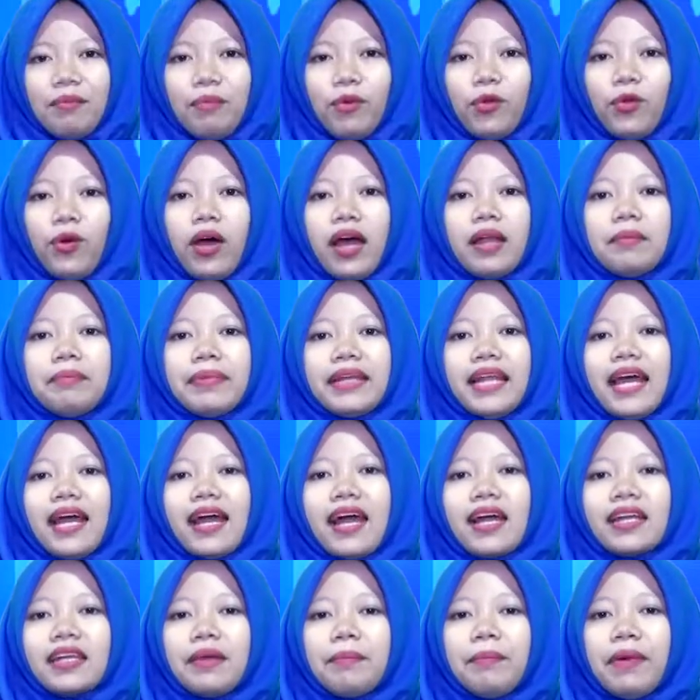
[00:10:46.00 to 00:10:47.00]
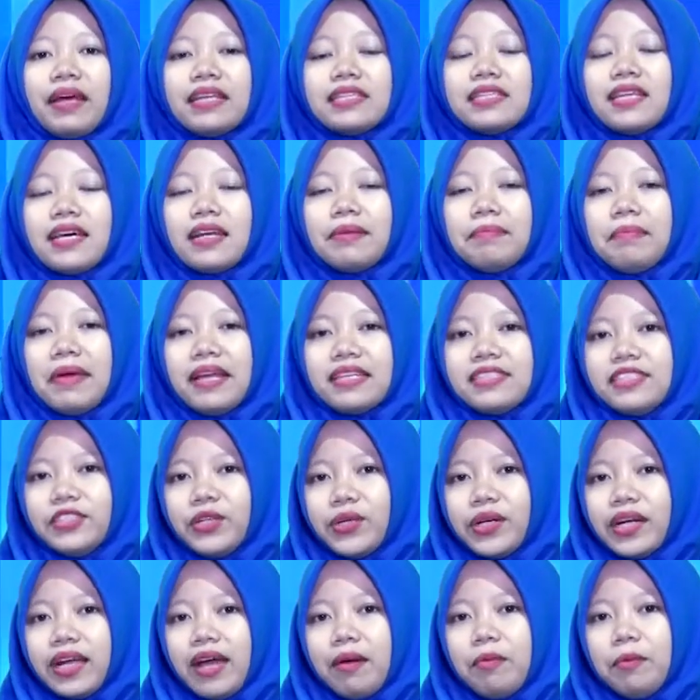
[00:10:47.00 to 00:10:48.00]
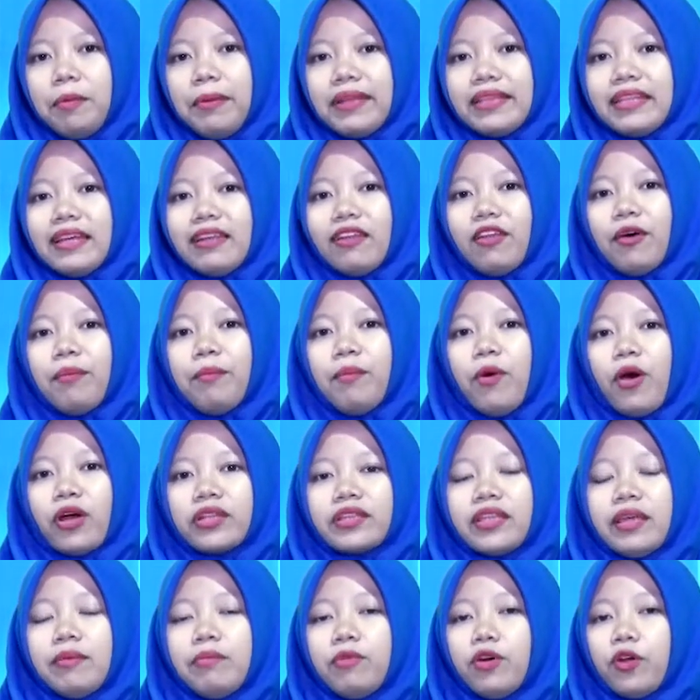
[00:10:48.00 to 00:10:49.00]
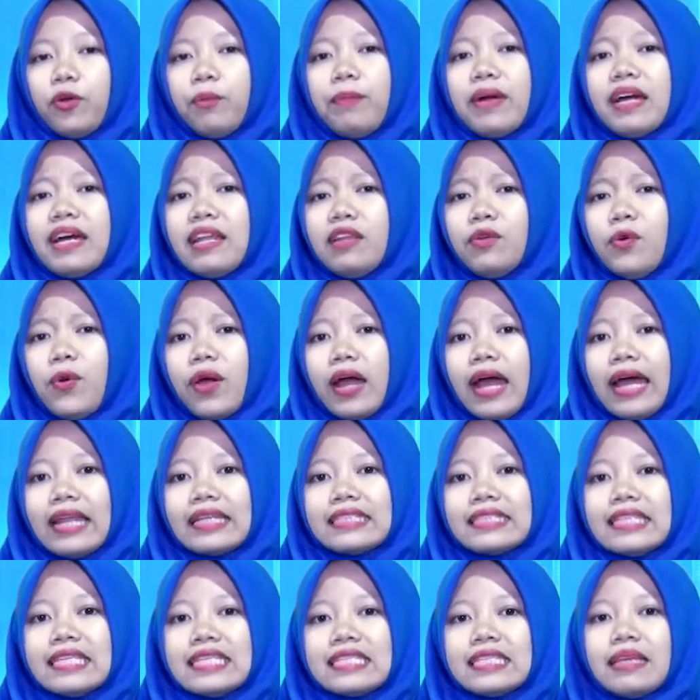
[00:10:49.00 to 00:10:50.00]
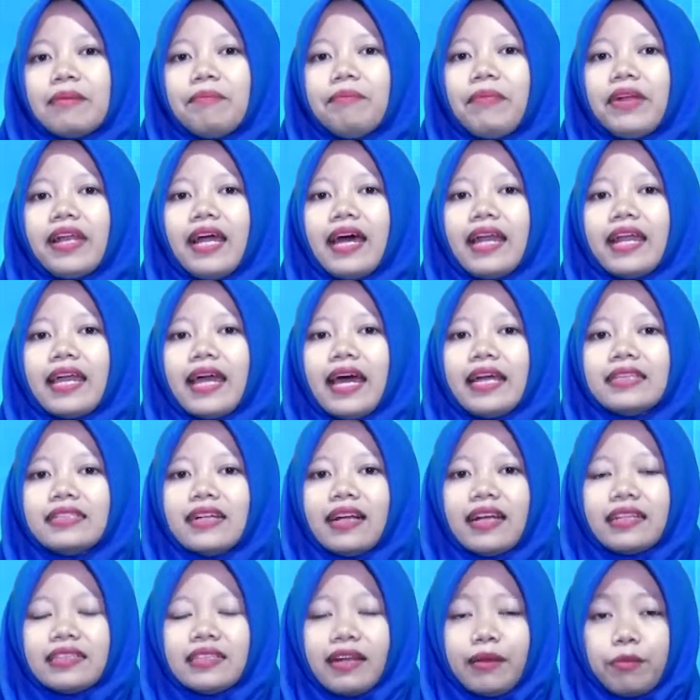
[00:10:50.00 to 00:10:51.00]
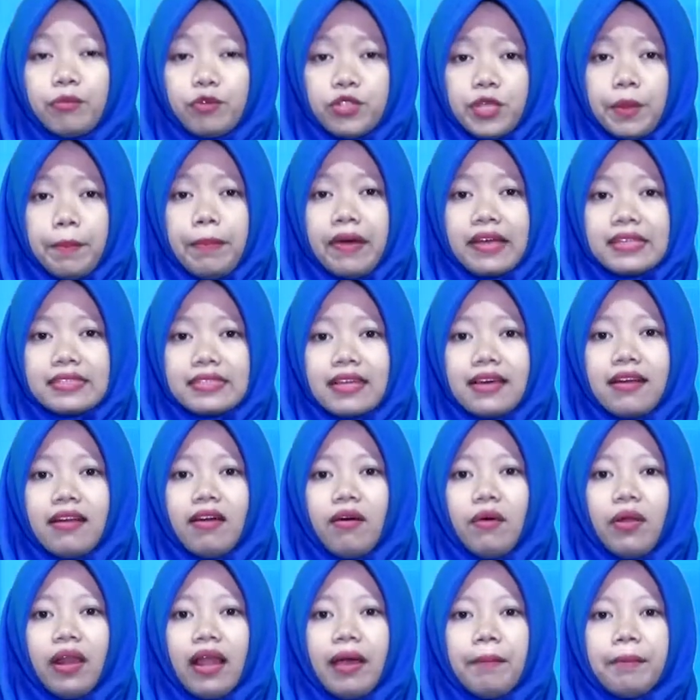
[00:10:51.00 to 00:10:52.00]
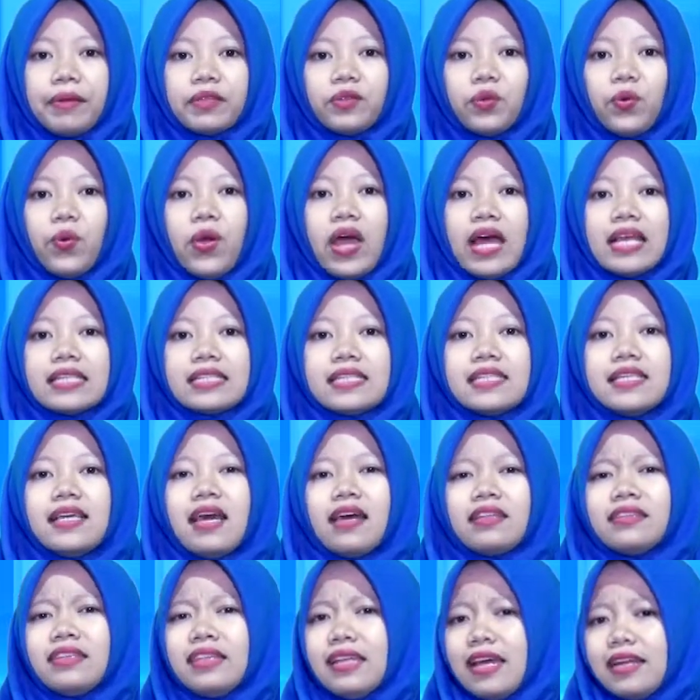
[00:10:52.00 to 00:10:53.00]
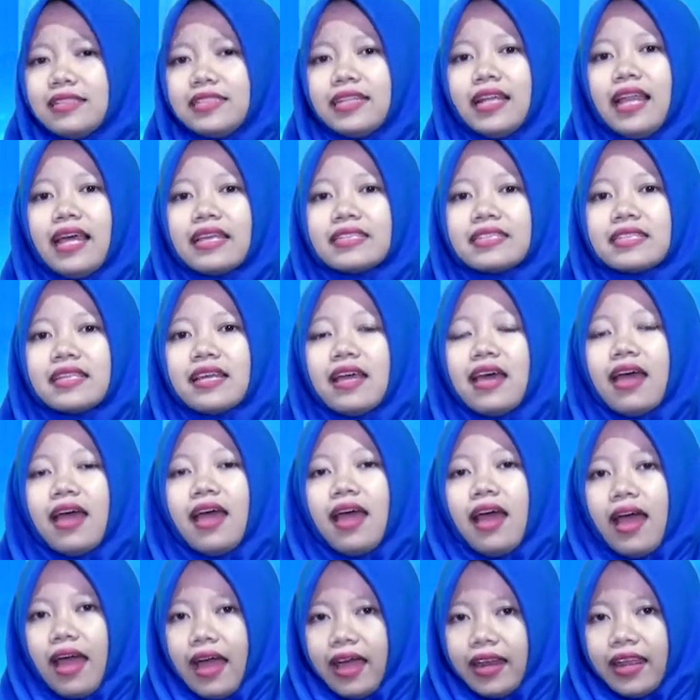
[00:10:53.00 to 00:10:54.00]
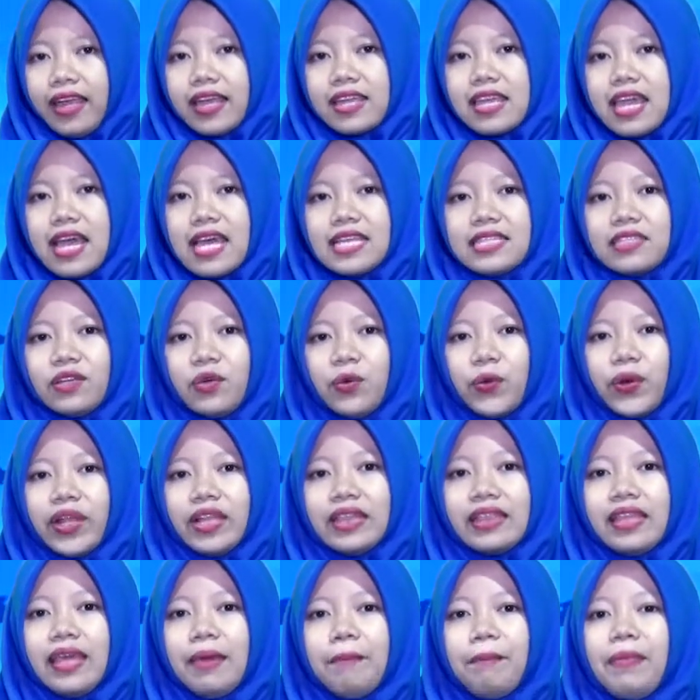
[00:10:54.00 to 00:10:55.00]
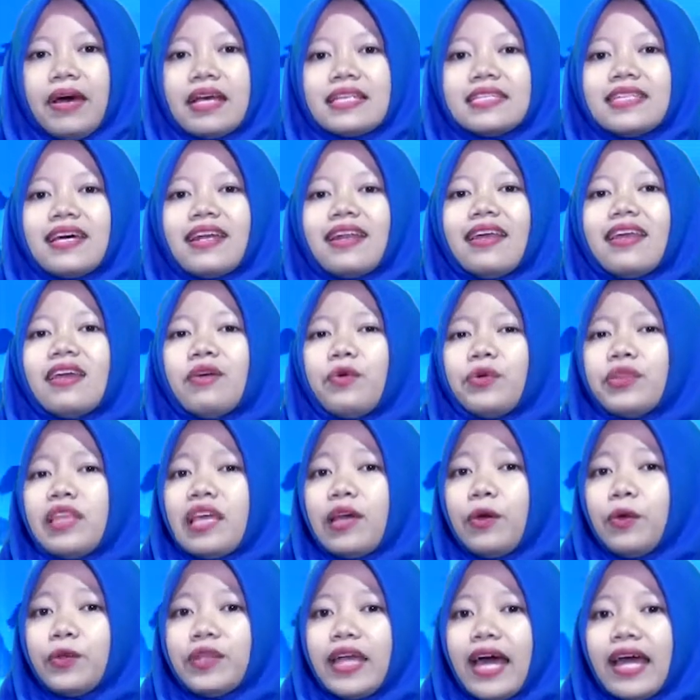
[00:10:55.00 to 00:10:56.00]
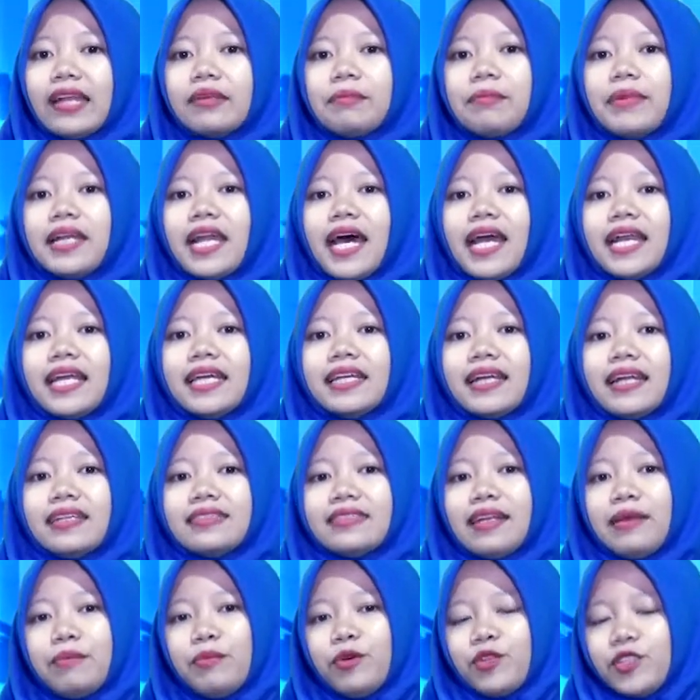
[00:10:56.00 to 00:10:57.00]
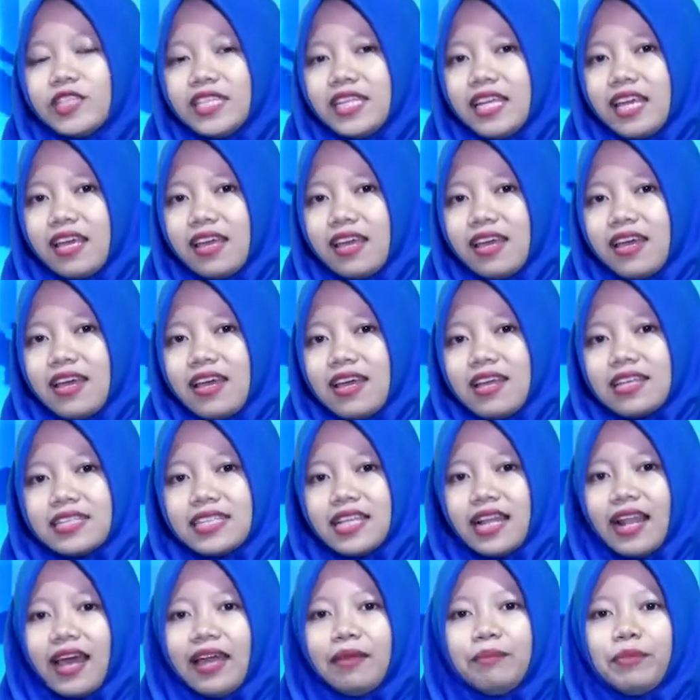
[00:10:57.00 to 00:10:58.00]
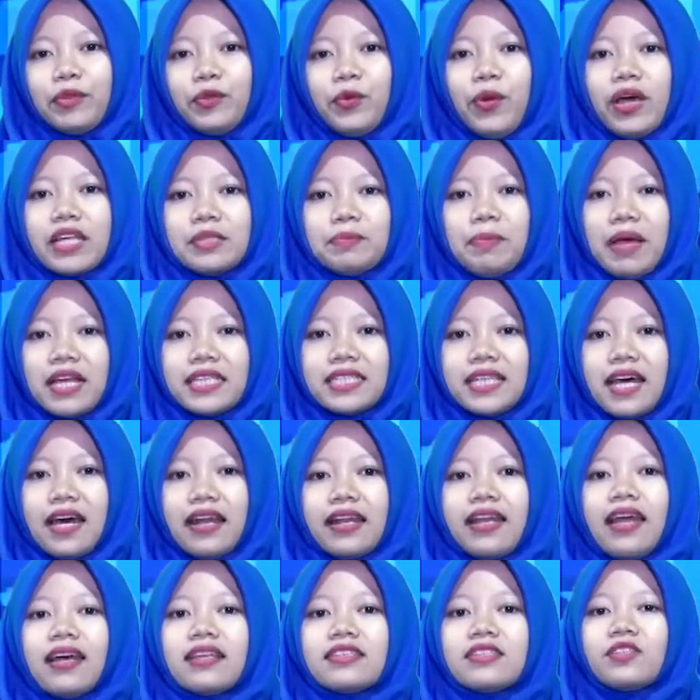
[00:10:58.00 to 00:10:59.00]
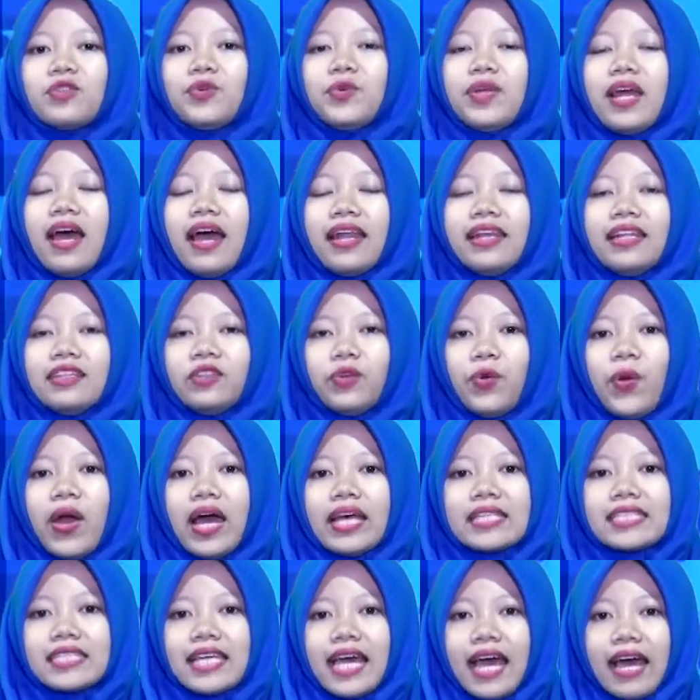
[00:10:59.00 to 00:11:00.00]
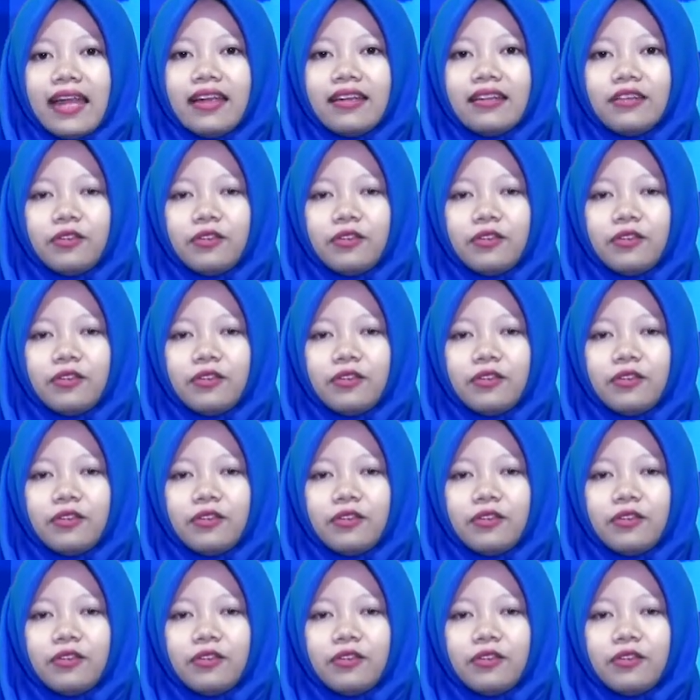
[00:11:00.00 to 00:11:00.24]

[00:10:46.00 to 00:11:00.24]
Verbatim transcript: Puluhan pedagang di Pasar Pancor, Kabupaten Lombok Timur mengeluhkan sistem penarikan retribusi pasar oleh petugas yang tidak jelas. Anehnya, security pasar ikut-ikutan menarik retribusi, selain petugas pasar yang sudah ditugaskan